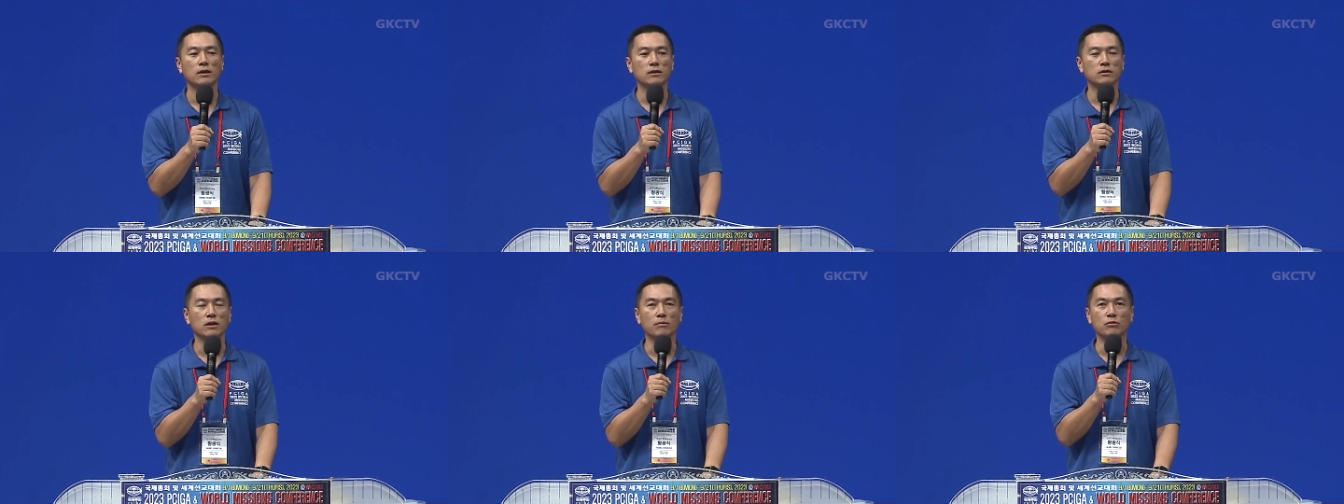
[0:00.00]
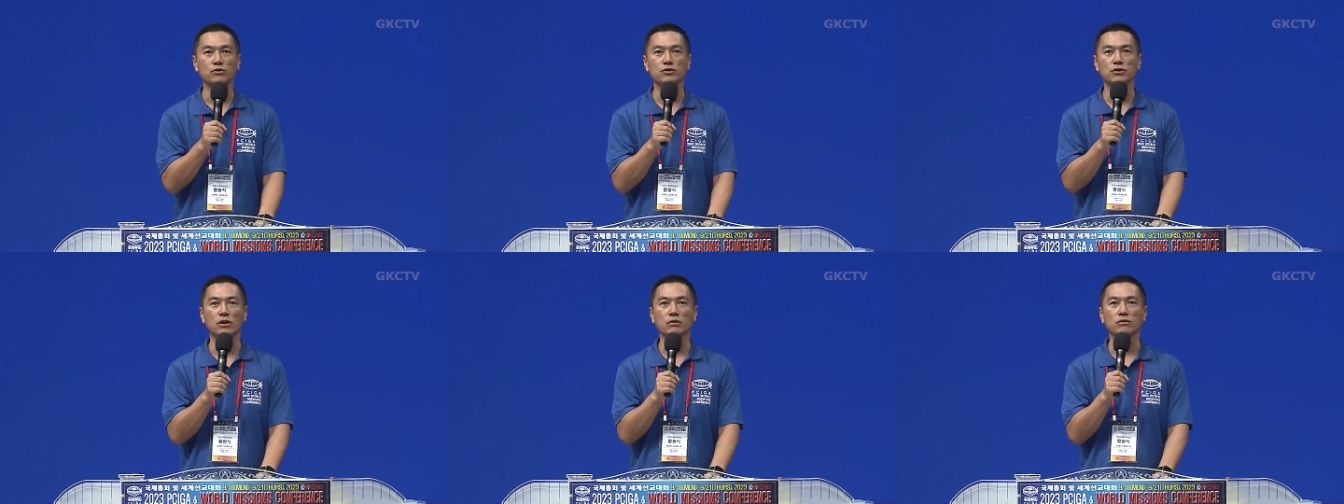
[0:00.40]
그 다음에
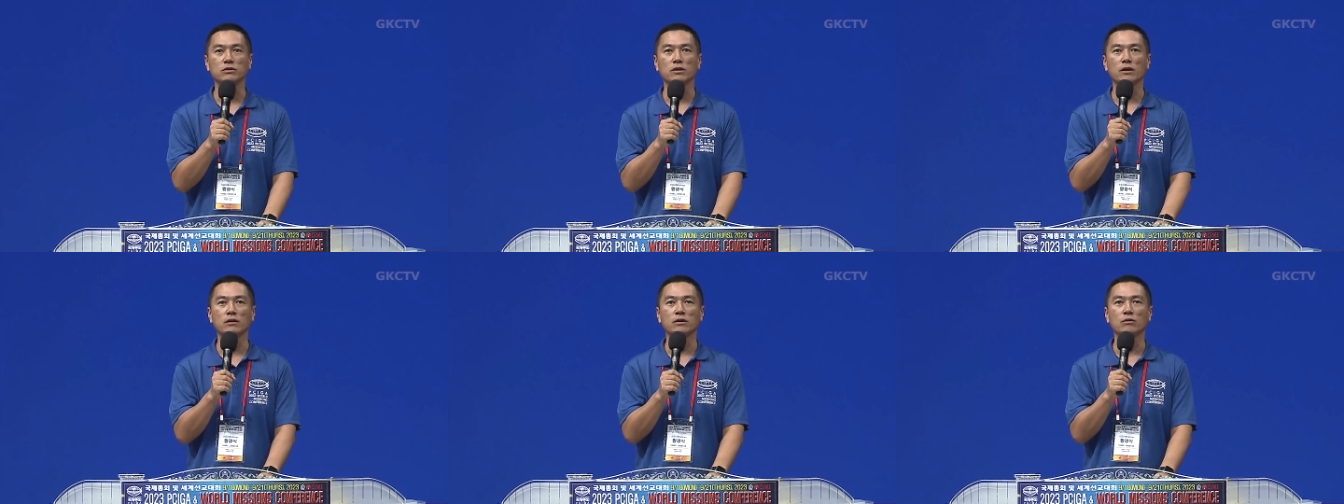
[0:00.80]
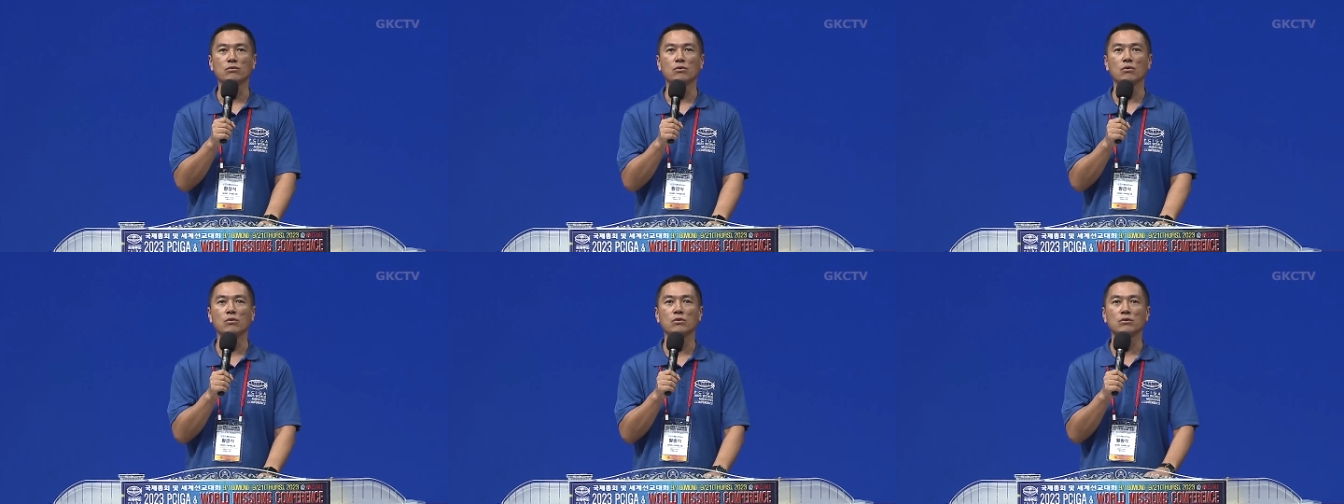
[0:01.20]
주일학교 사역이
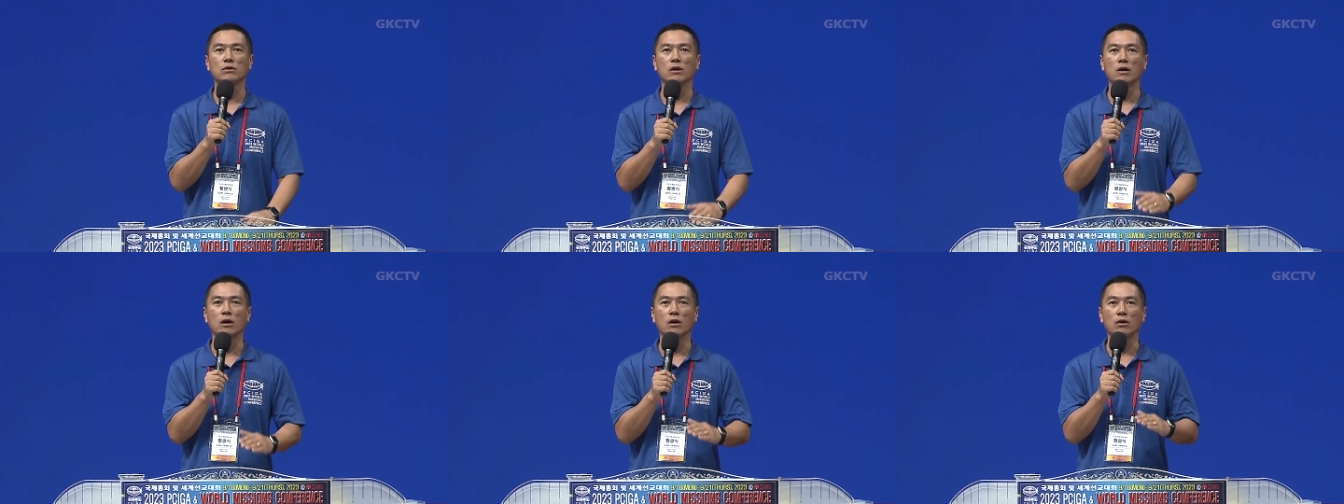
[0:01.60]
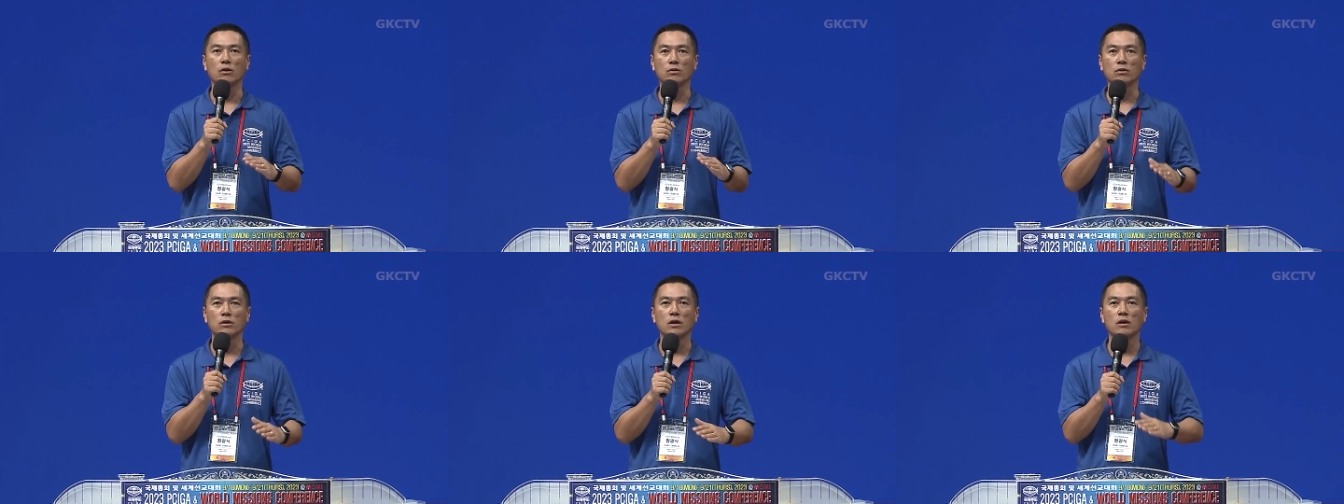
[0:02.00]
있고 어,